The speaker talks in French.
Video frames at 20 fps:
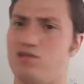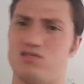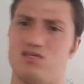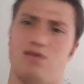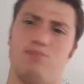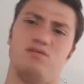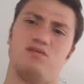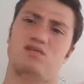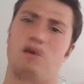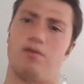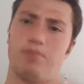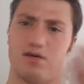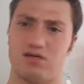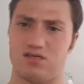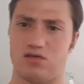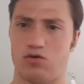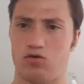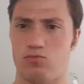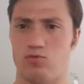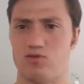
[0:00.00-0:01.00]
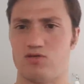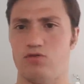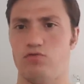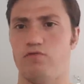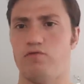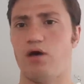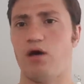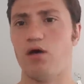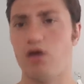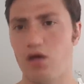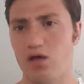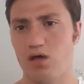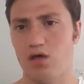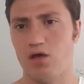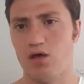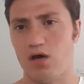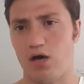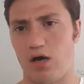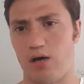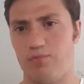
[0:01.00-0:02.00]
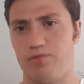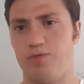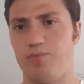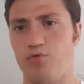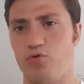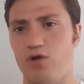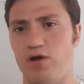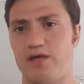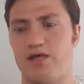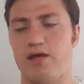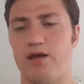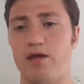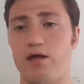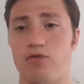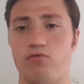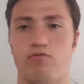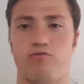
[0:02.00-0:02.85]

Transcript: de ça, mais ça après ça commence à devenir un petit peu la galère.